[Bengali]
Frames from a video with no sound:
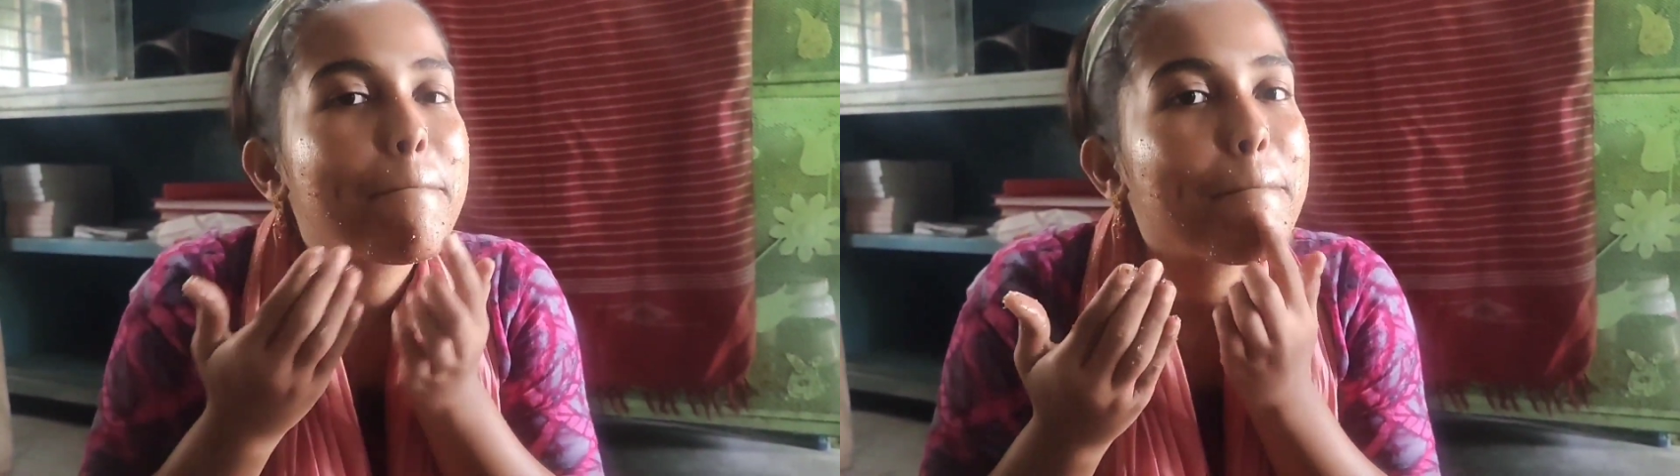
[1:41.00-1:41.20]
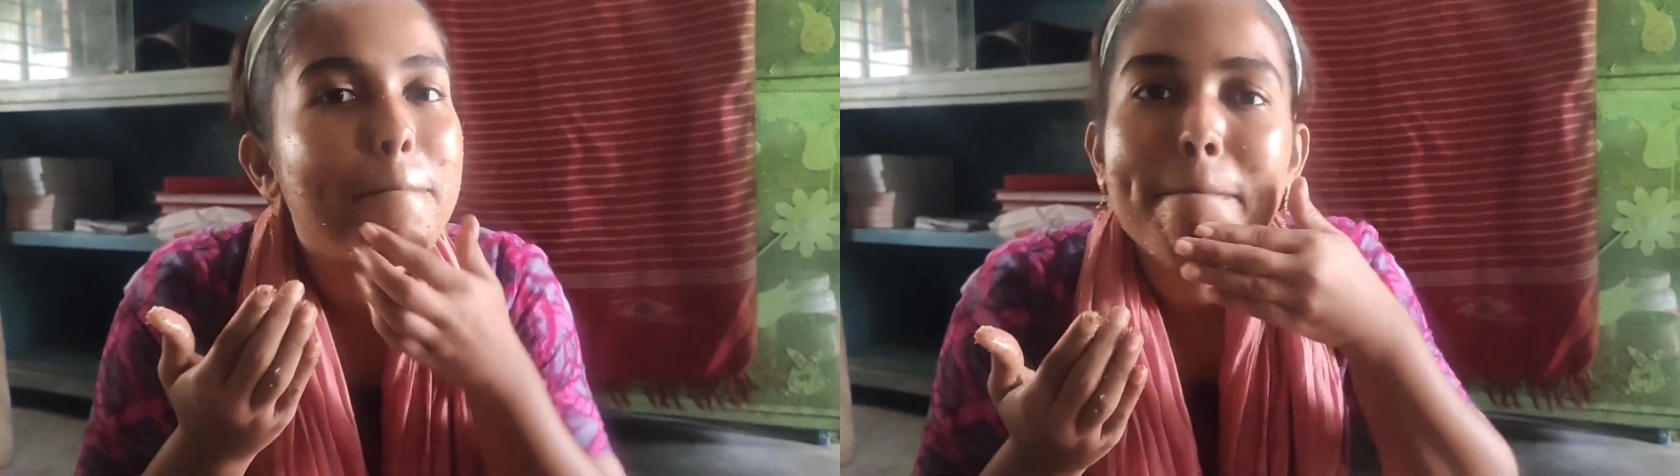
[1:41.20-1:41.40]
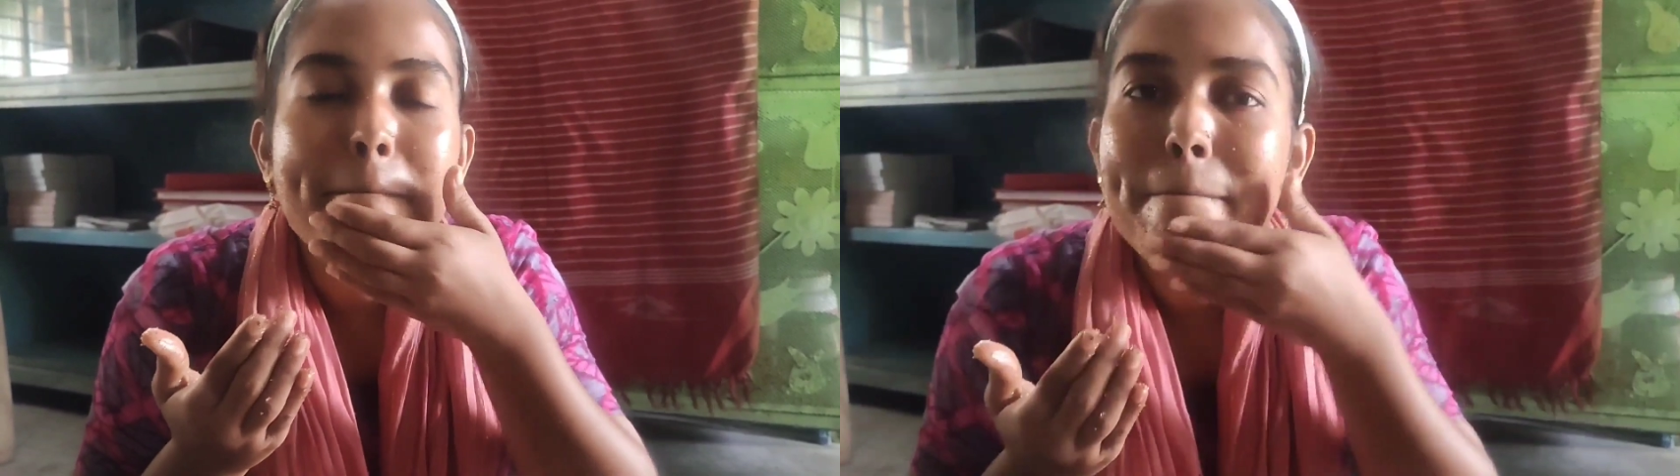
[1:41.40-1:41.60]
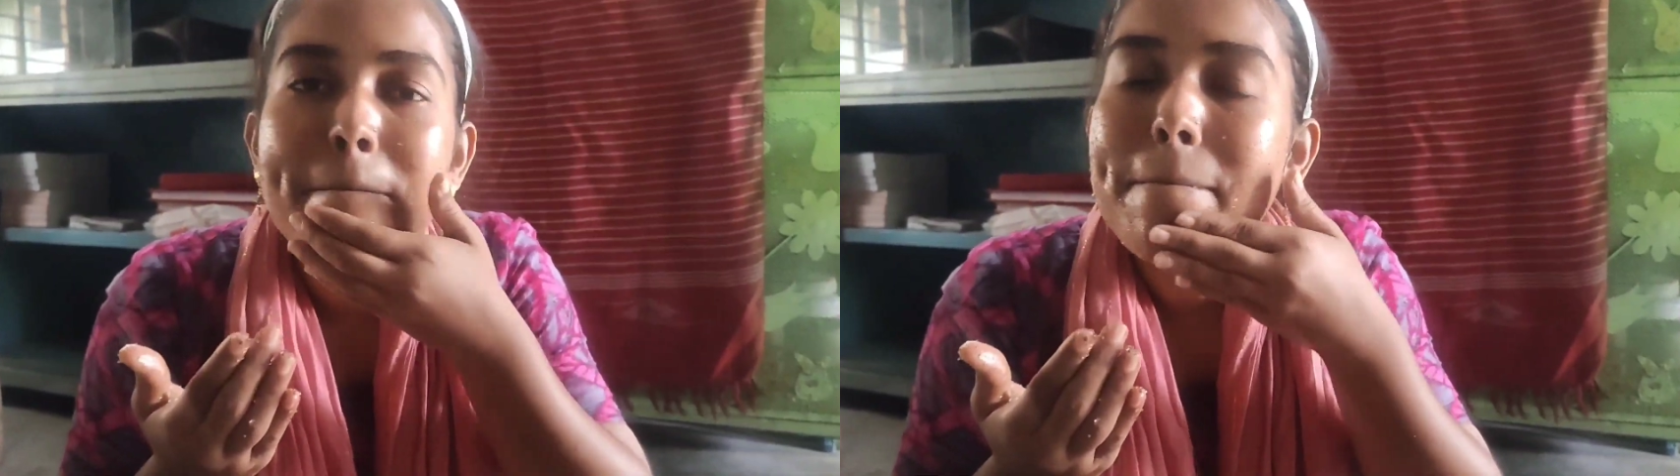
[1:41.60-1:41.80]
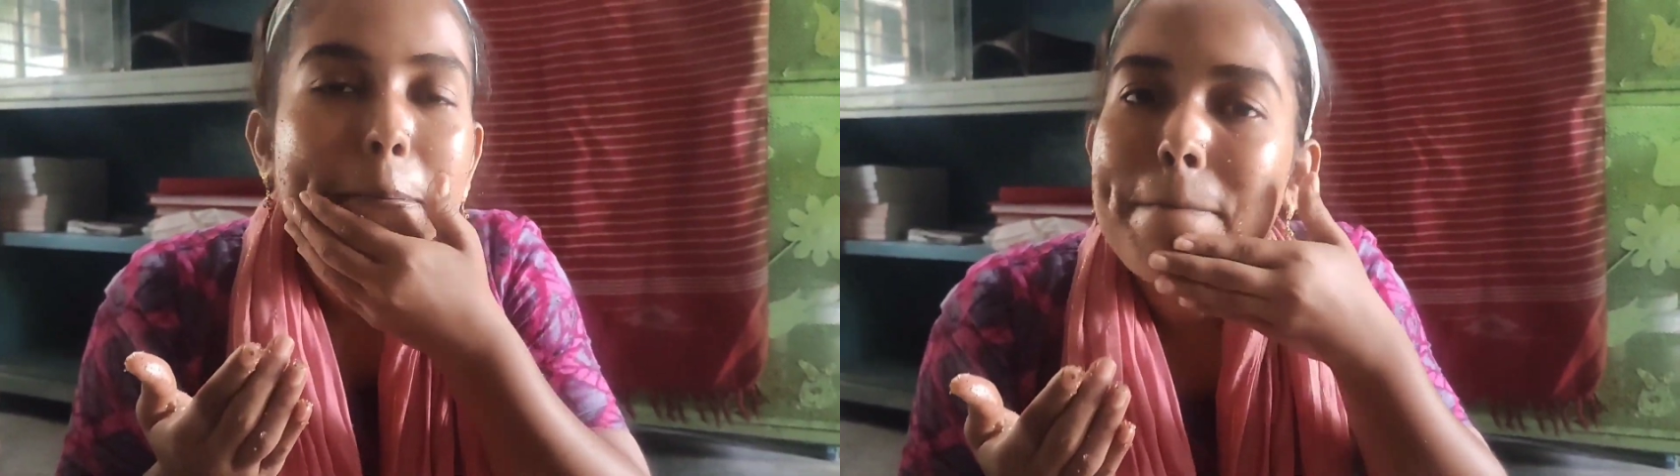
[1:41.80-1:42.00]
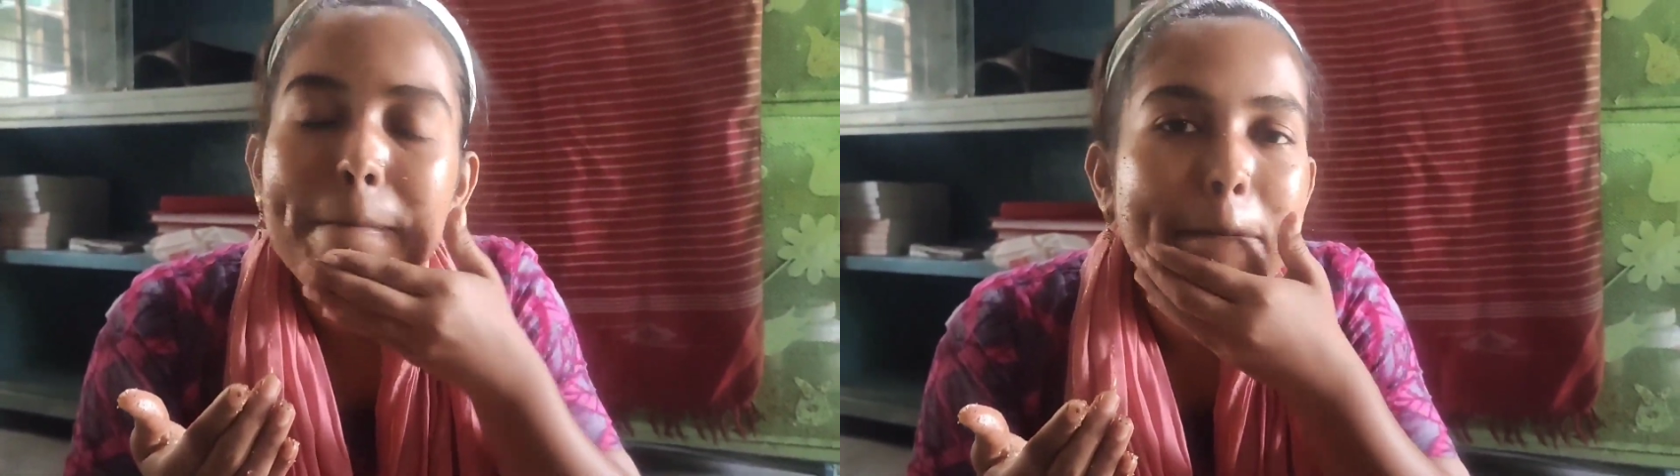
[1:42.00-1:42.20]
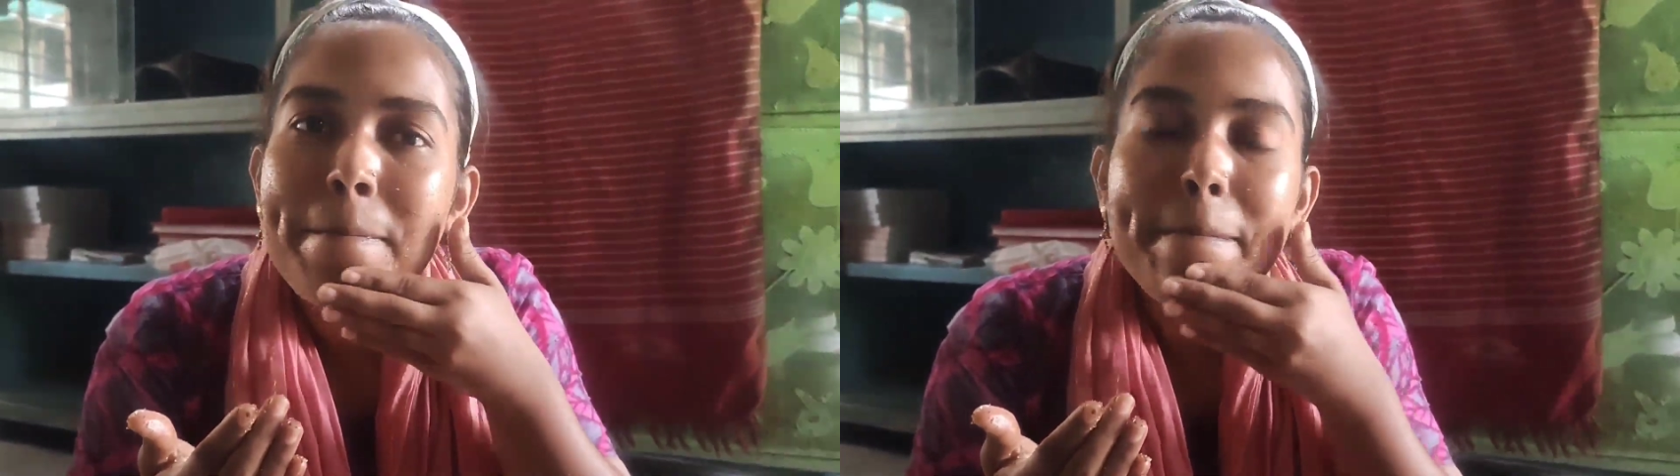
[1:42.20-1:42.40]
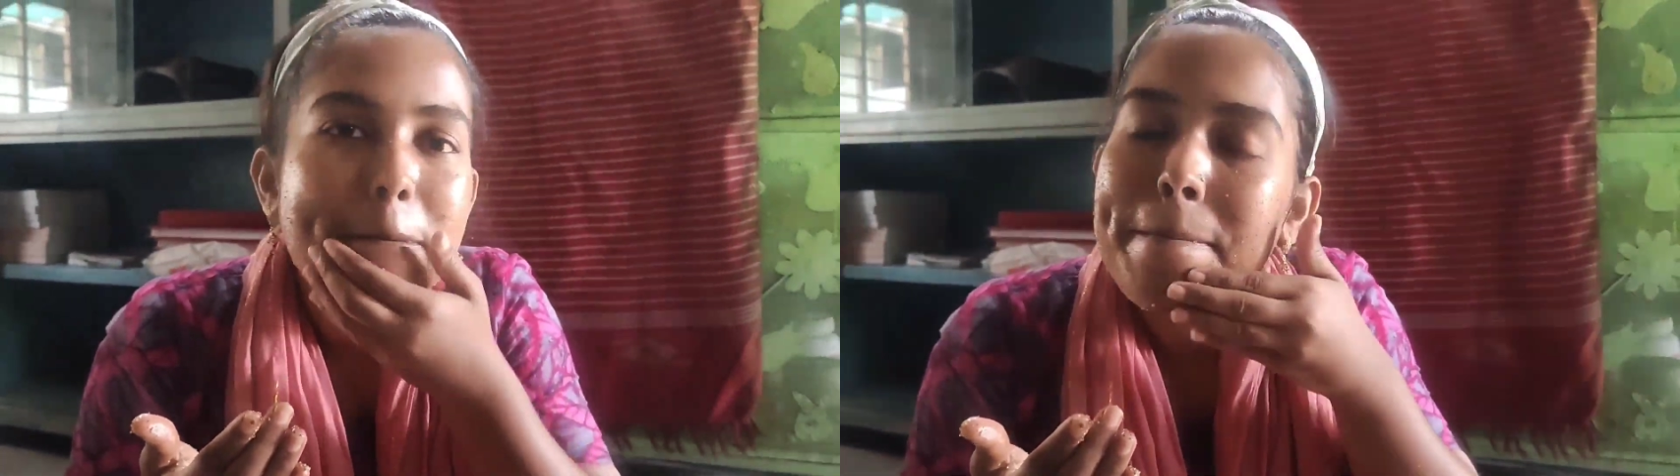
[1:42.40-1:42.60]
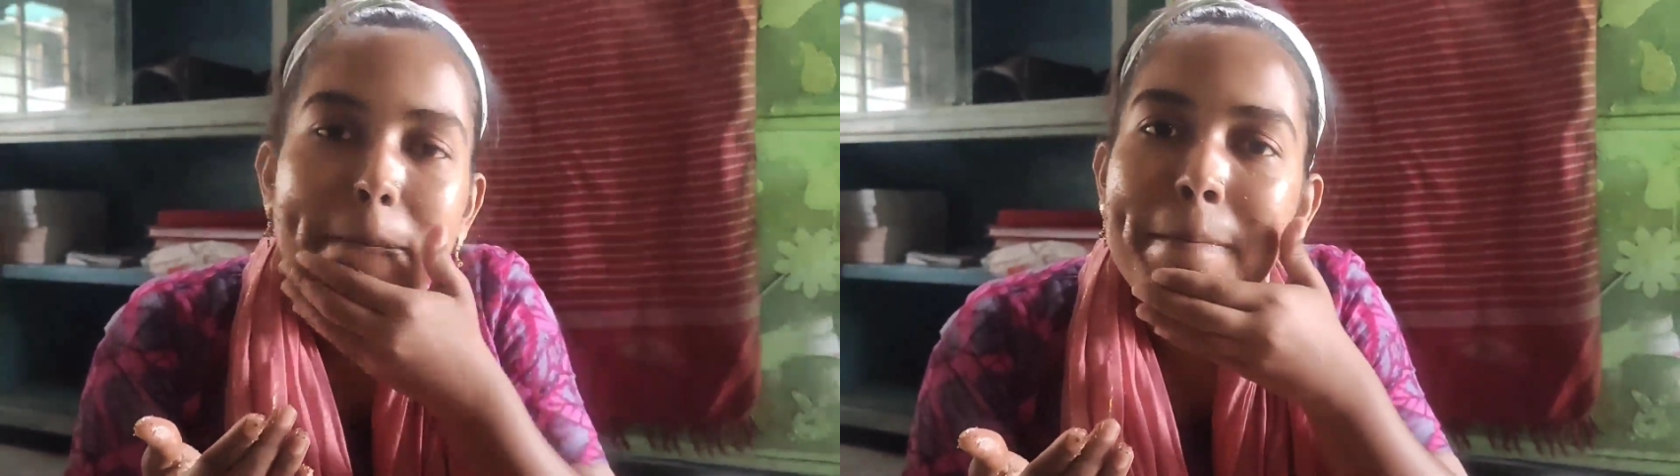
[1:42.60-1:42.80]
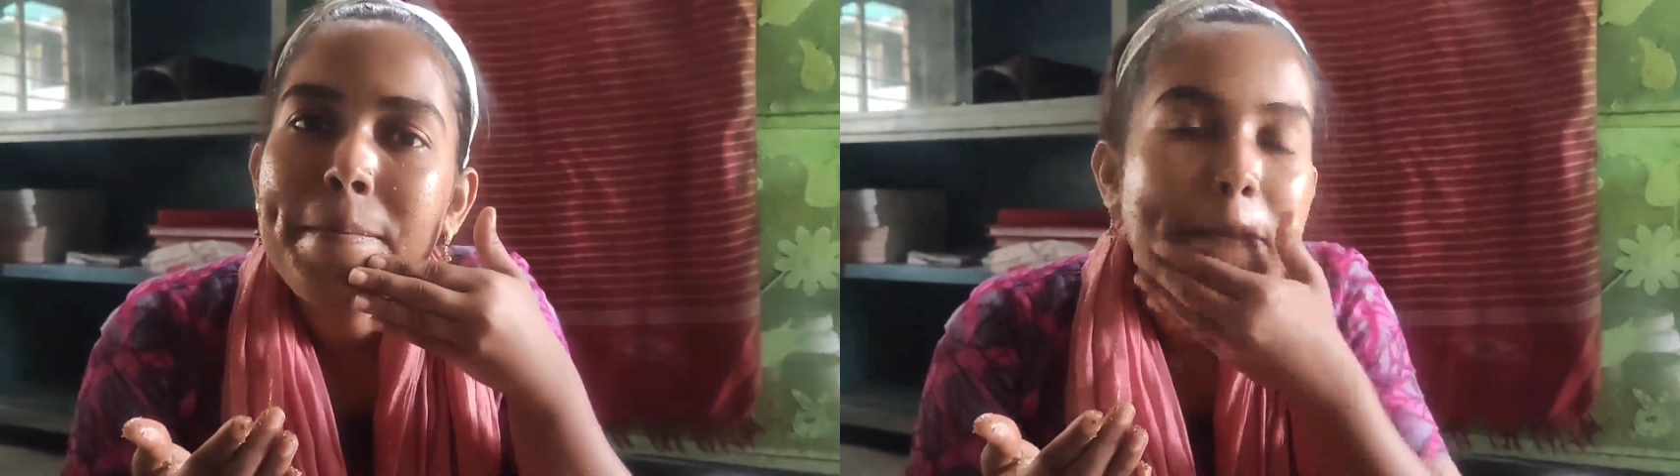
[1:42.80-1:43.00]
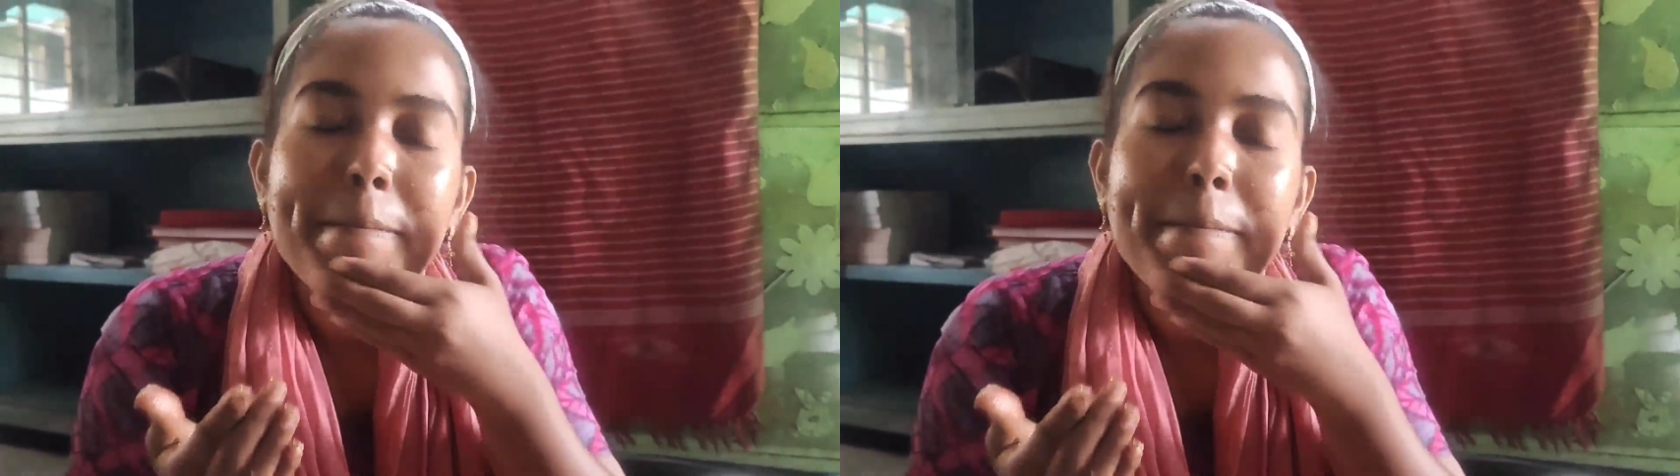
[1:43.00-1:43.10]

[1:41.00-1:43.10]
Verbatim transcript: আমি এটা পাঁচ মিনিট ধরে করব